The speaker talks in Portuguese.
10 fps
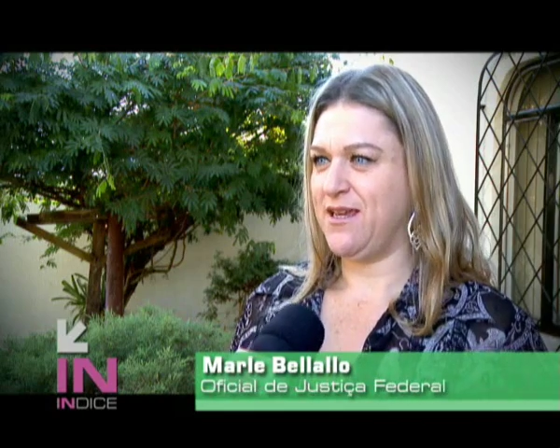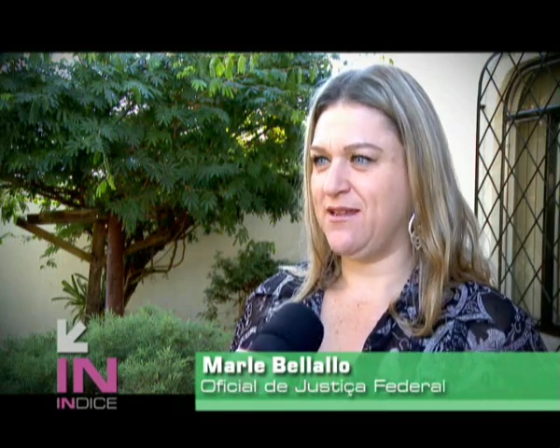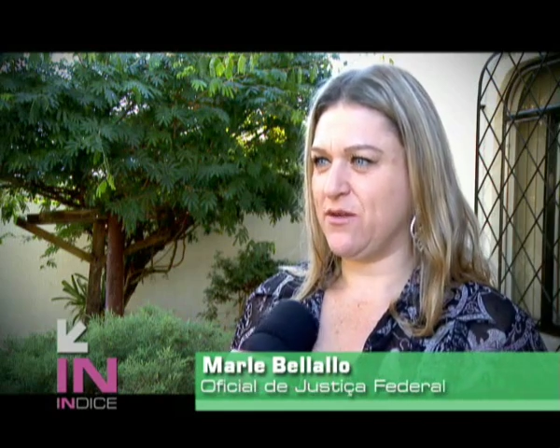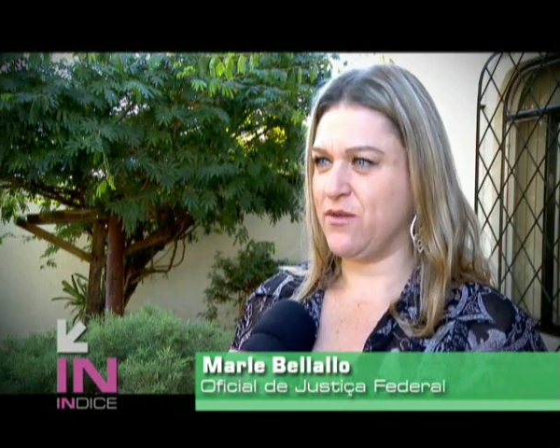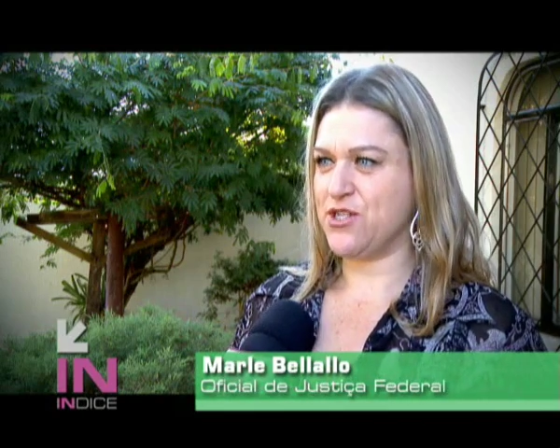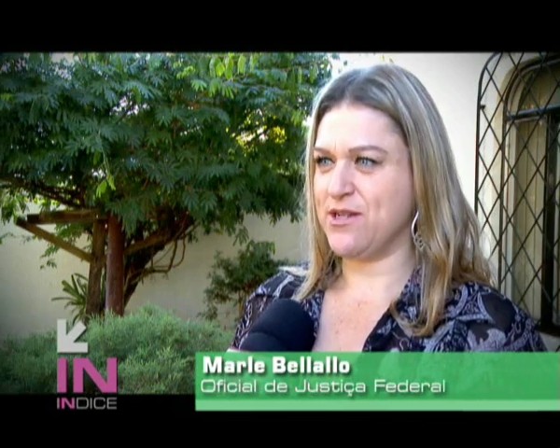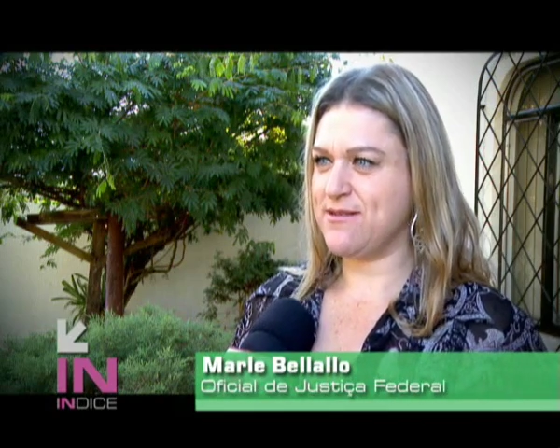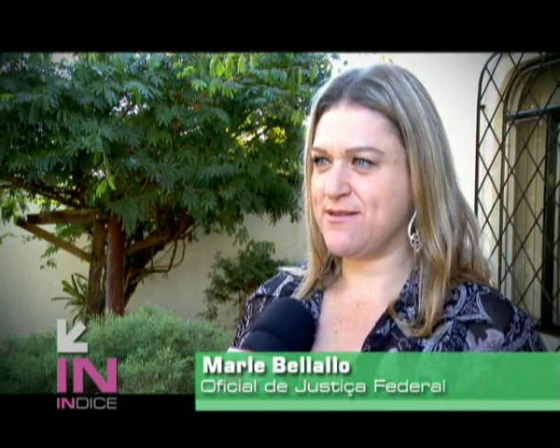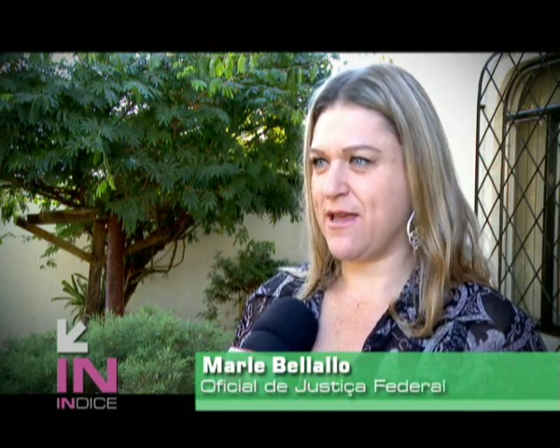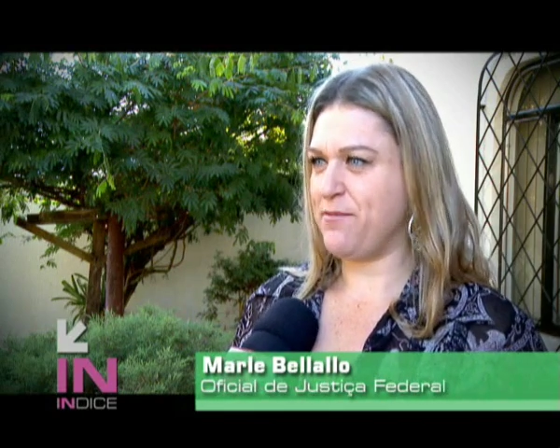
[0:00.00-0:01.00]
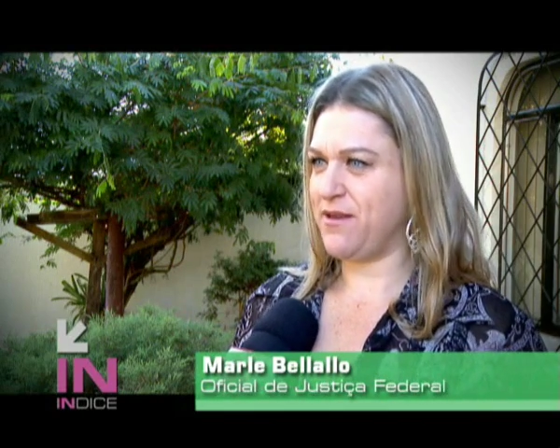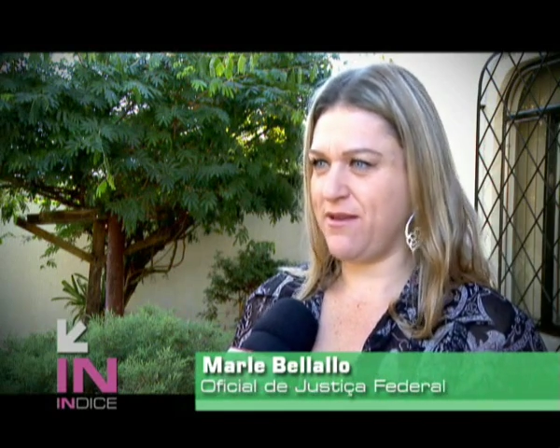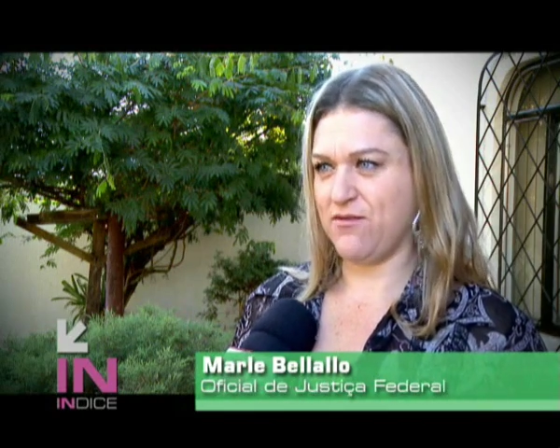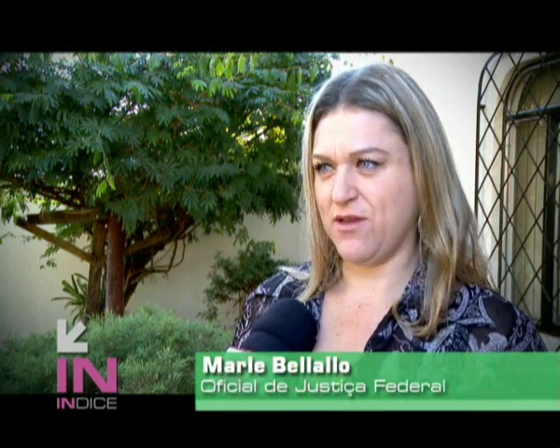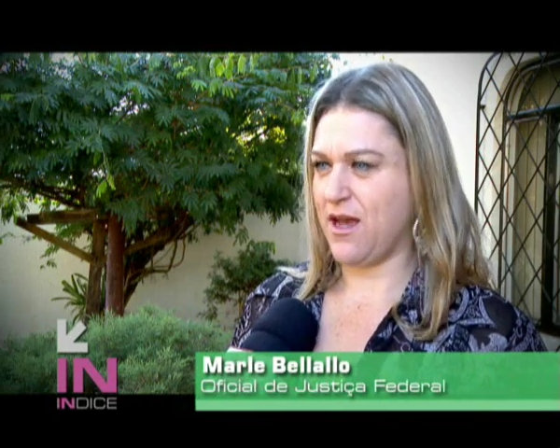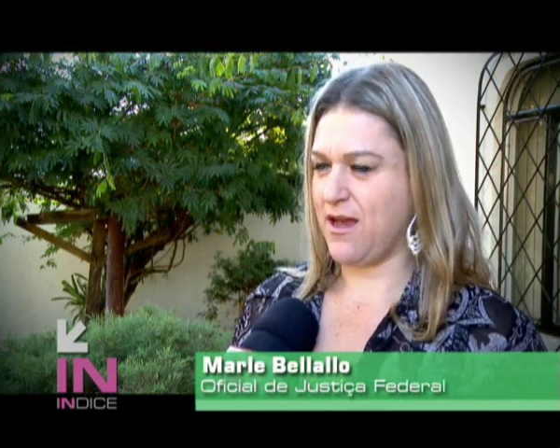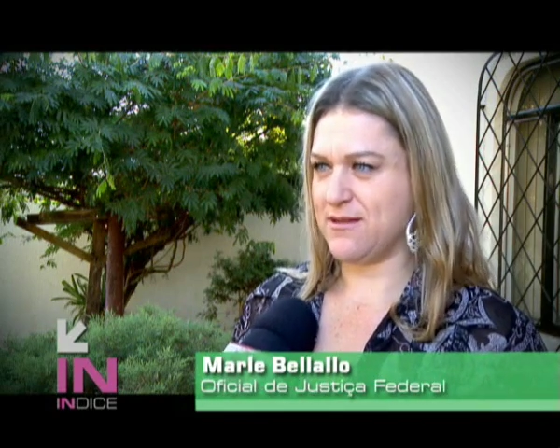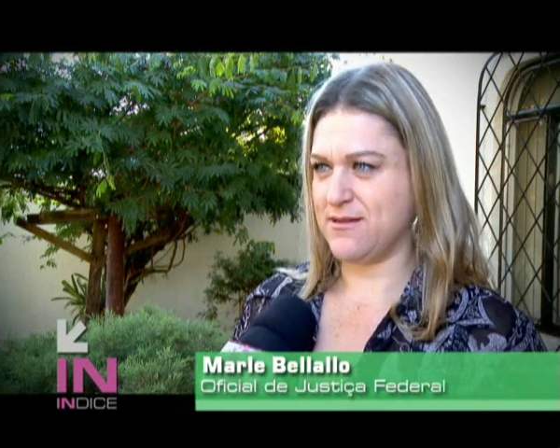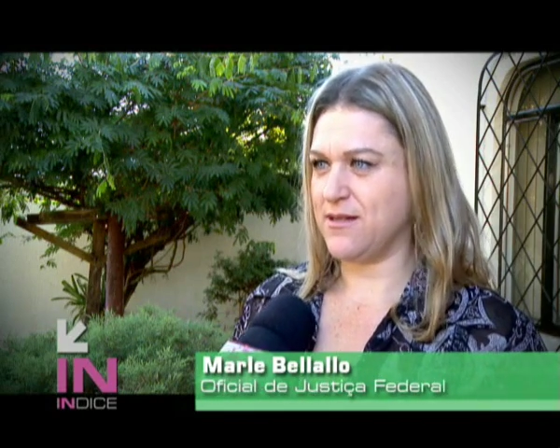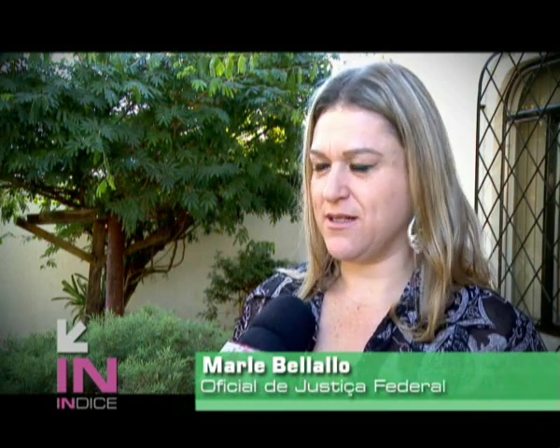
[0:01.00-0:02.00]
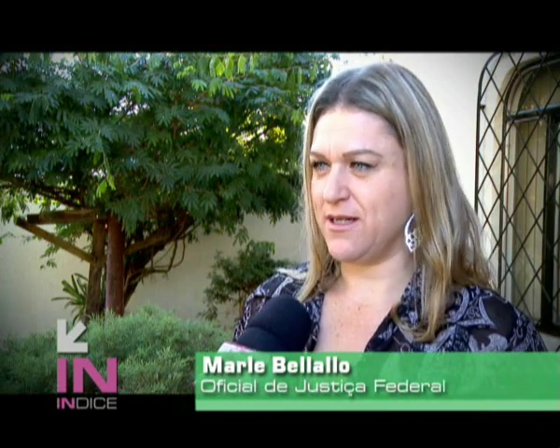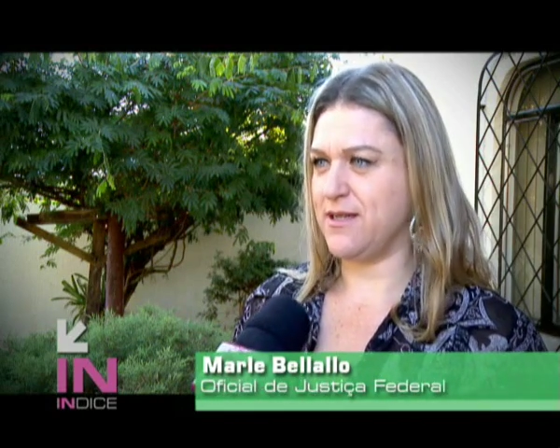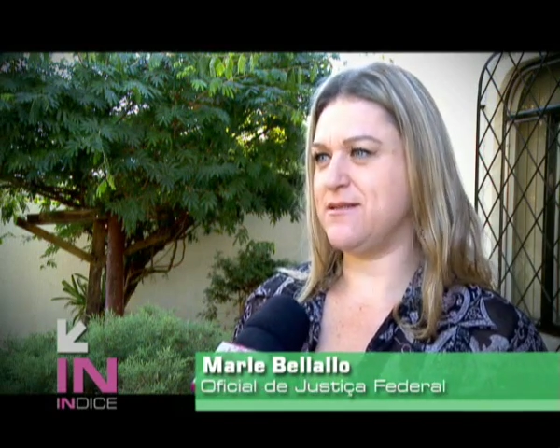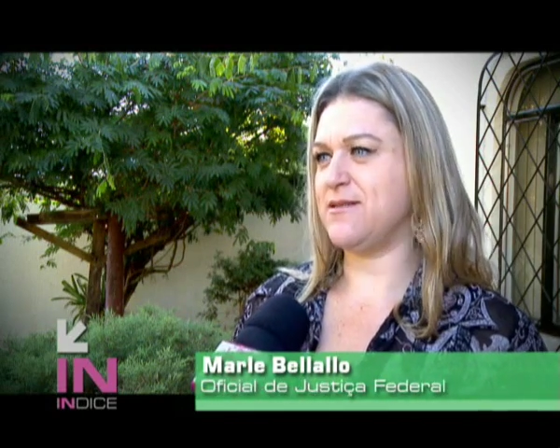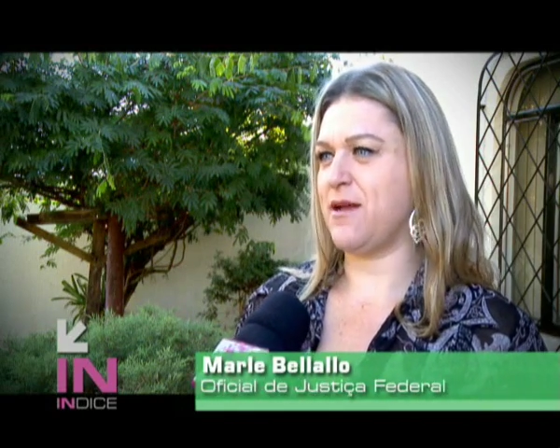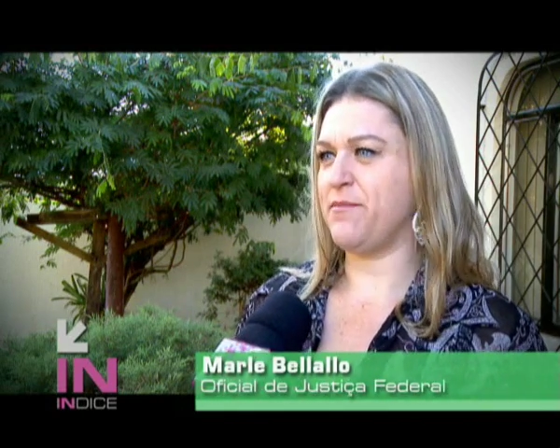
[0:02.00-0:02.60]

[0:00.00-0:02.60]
Então a gente sempre teve em casa cães.